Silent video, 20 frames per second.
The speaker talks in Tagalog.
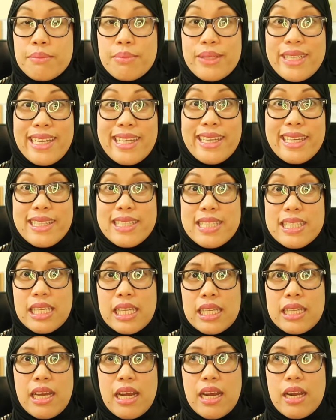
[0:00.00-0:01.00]
Brilliance
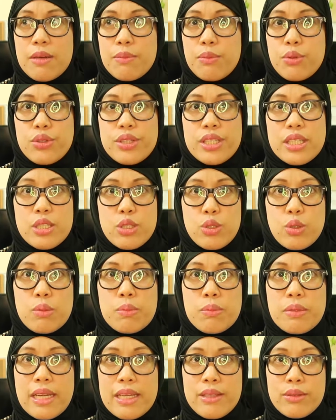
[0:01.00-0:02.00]
kina Arbutin
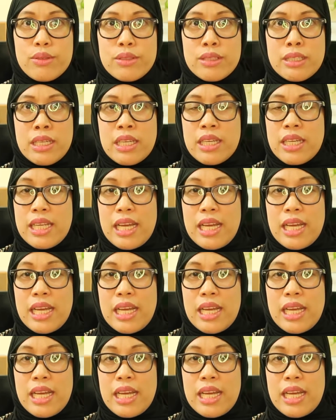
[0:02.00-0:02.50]
soap, ganun.